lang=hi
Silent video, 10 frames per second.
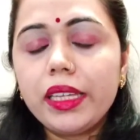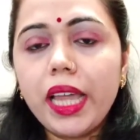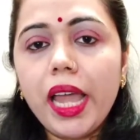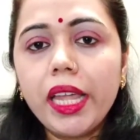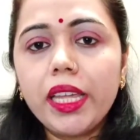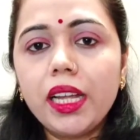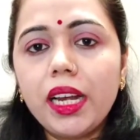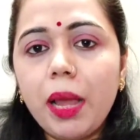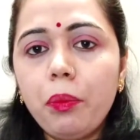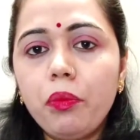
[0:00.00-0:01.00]
क्या है कि
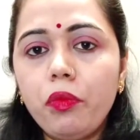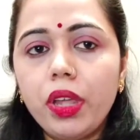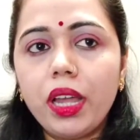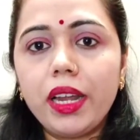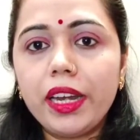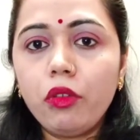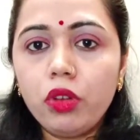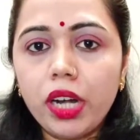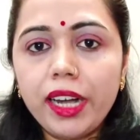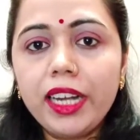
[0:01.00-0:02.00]
अगर आप
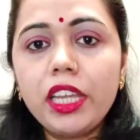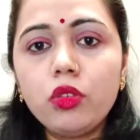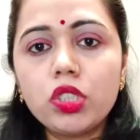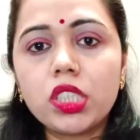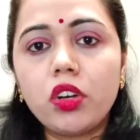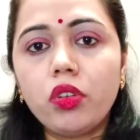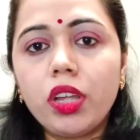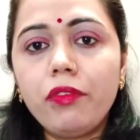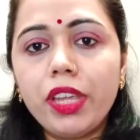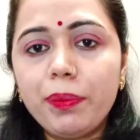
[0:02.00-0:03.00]
रेगुलरली यूज़
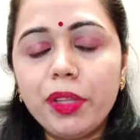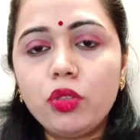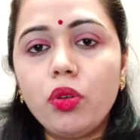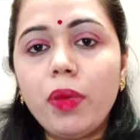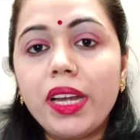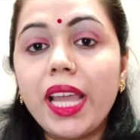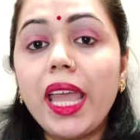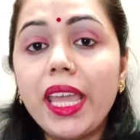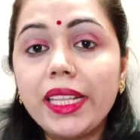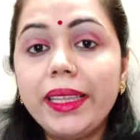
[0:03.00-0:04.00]
करोगे वीक में दो बार या
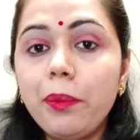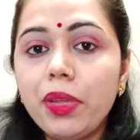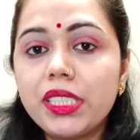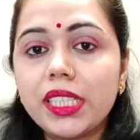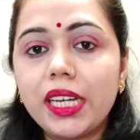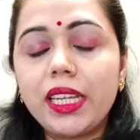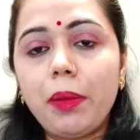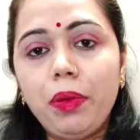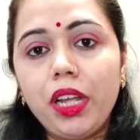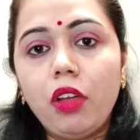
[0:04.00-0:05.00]
एक दिन बीच करके
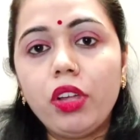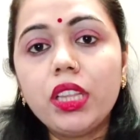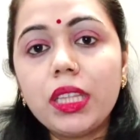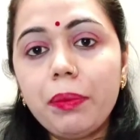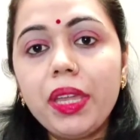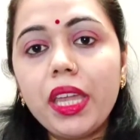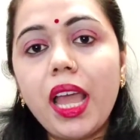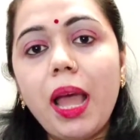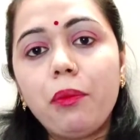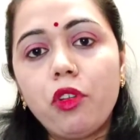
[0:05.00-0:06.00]
आप लगाओगे तभी ये
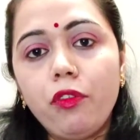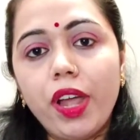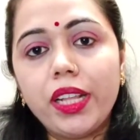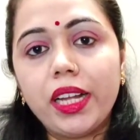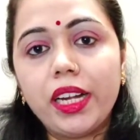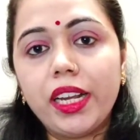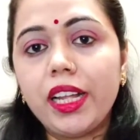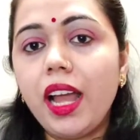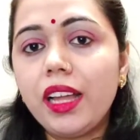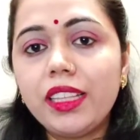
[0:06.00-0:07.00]
आपको फ़ायदा
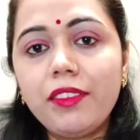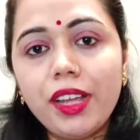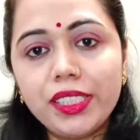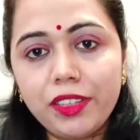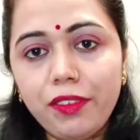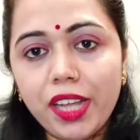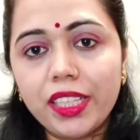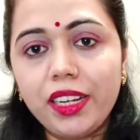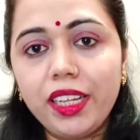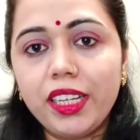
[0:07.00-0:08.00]
करेगा अदरवाइज ये
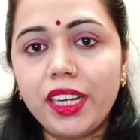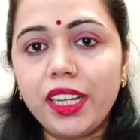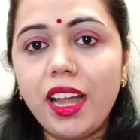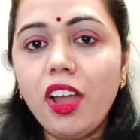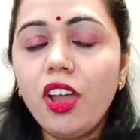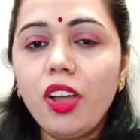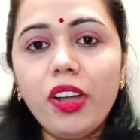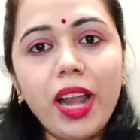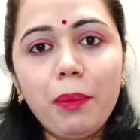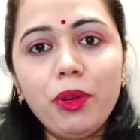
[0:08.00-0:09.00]
फ़ायदा नहीं करेगा
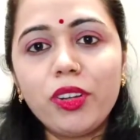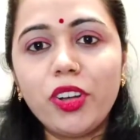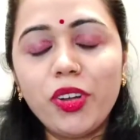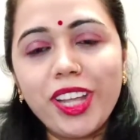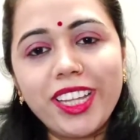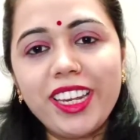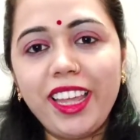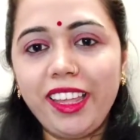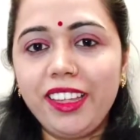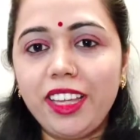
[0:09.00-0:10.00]
और आप लोग कहोगे कि
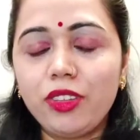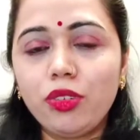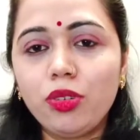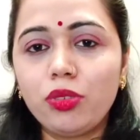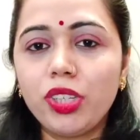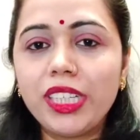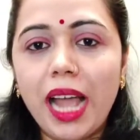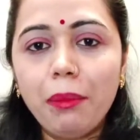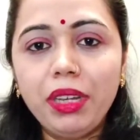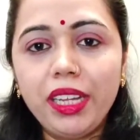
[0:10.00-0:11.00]
नहीं ये तो को, कोई
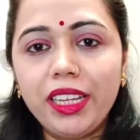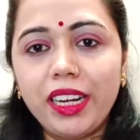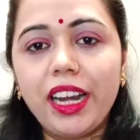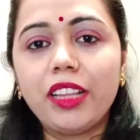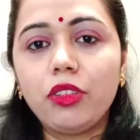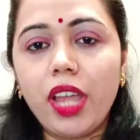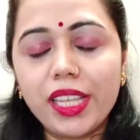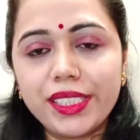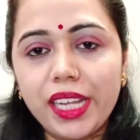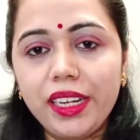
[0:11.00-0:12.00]
काम ही नहीं कर रहा तो
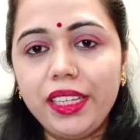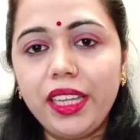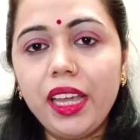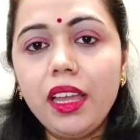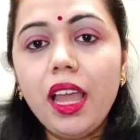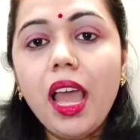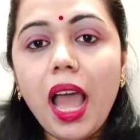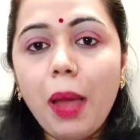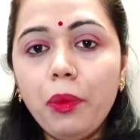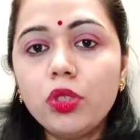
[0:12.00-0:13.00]
ऐसा नहीं है
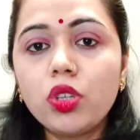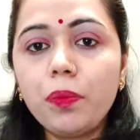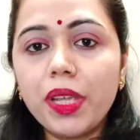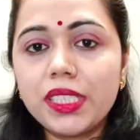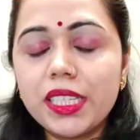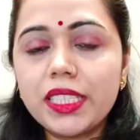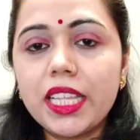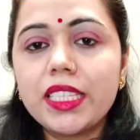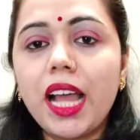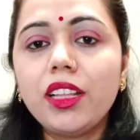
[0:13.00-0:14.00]
आप उसको पेशेंस
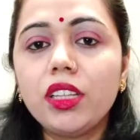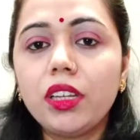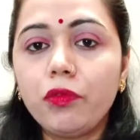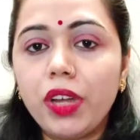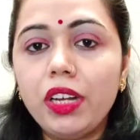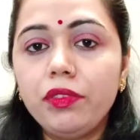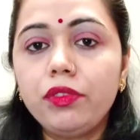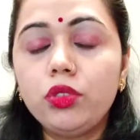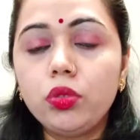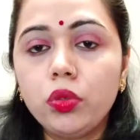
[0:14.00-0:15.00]
के साथ वन
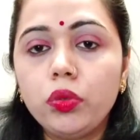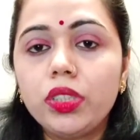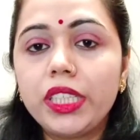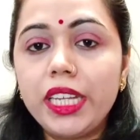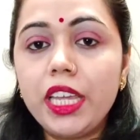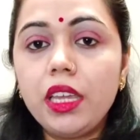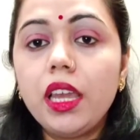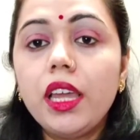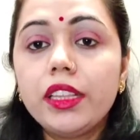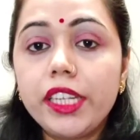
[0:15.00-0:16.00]
टू थ्री
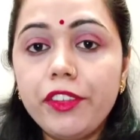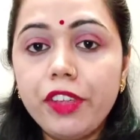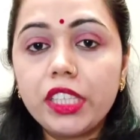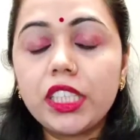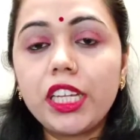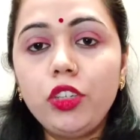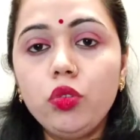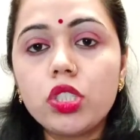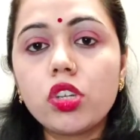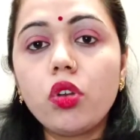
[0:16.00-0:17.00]
थ्री वीक तक
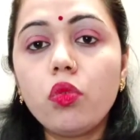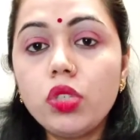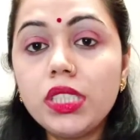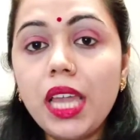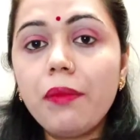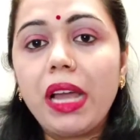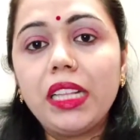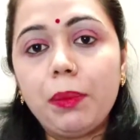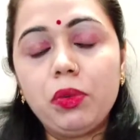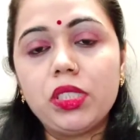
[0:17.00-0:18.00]
यूज़ करो उसके
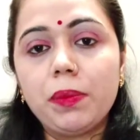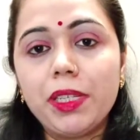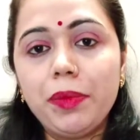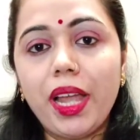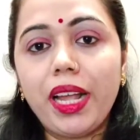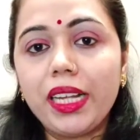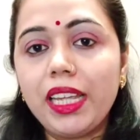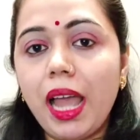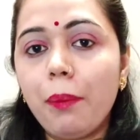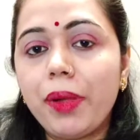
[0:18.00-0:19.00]
बाद आपको समझ में आएगा
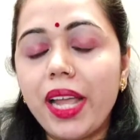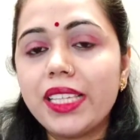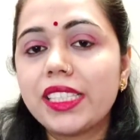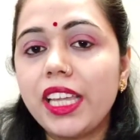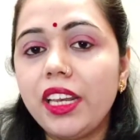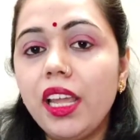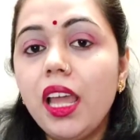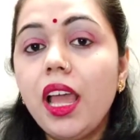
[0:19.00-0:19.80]
कि आपका स्किन